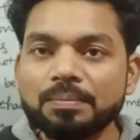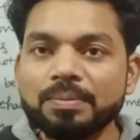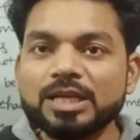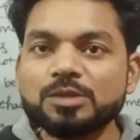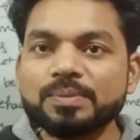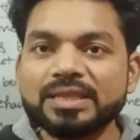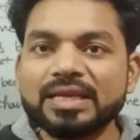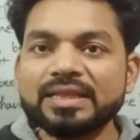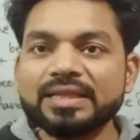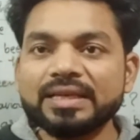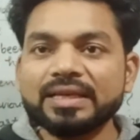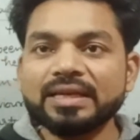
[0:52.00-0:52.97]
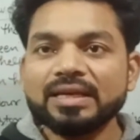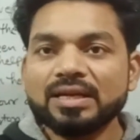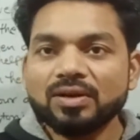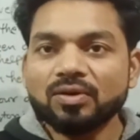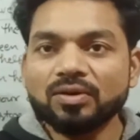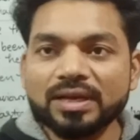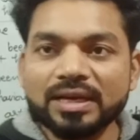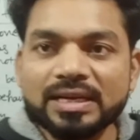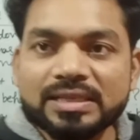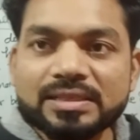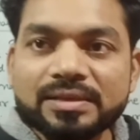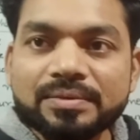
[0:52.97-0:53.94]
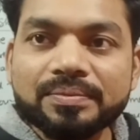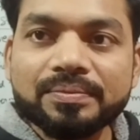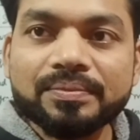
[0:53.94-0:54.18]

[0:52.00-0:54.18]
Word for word: प्लस पे ध्यान देंगे ओके गाइस